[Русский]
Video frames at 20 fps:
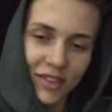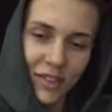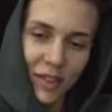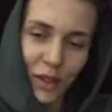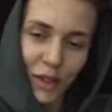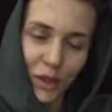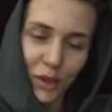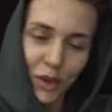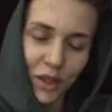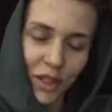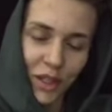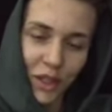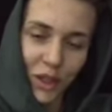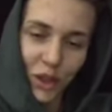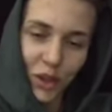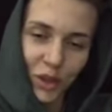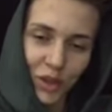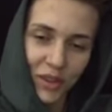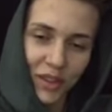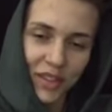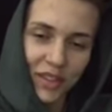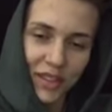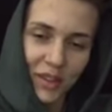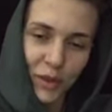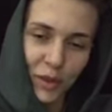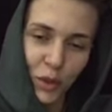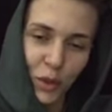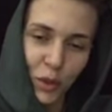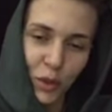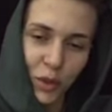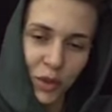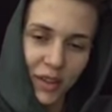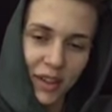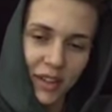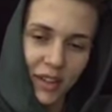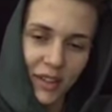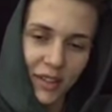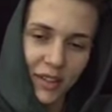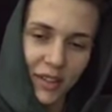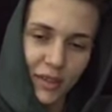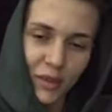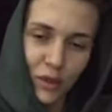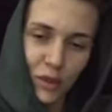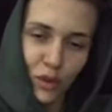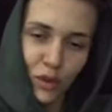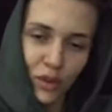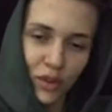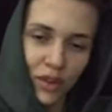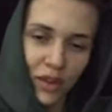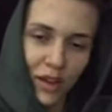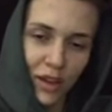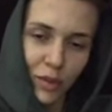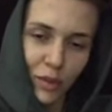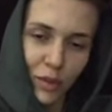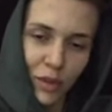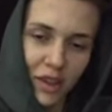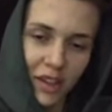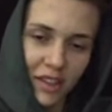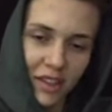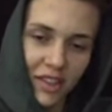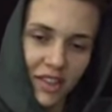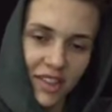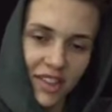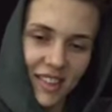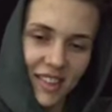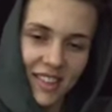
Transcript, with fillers: Кто-то ржет, кто-то плачет, кто-то руками машет.